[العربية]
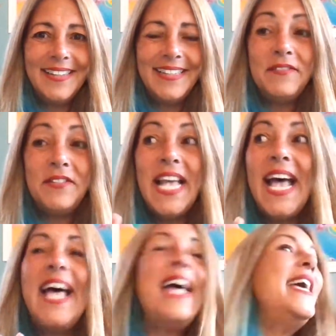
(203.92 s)

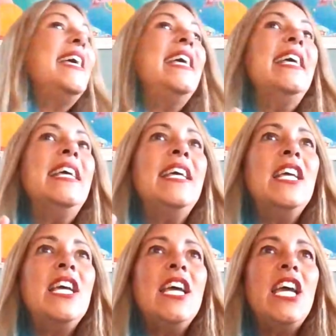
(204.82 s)
نفسها
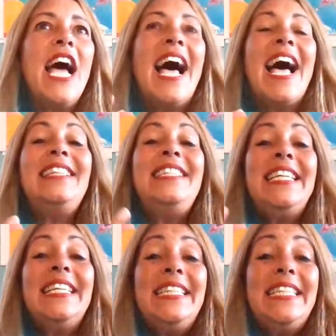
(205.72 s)
حد
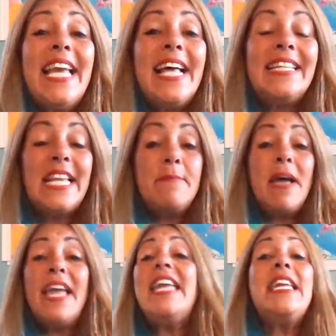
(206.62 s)
يديها زي
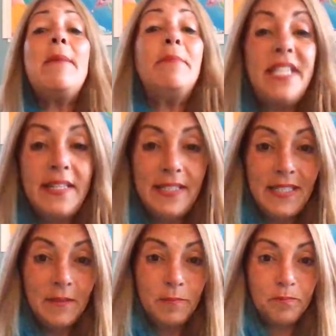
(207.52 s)
ما هي
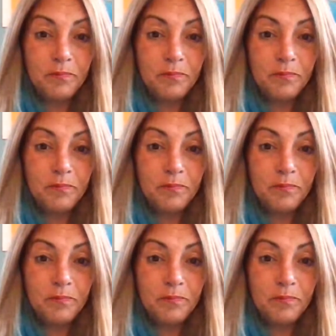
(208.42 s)
بتدي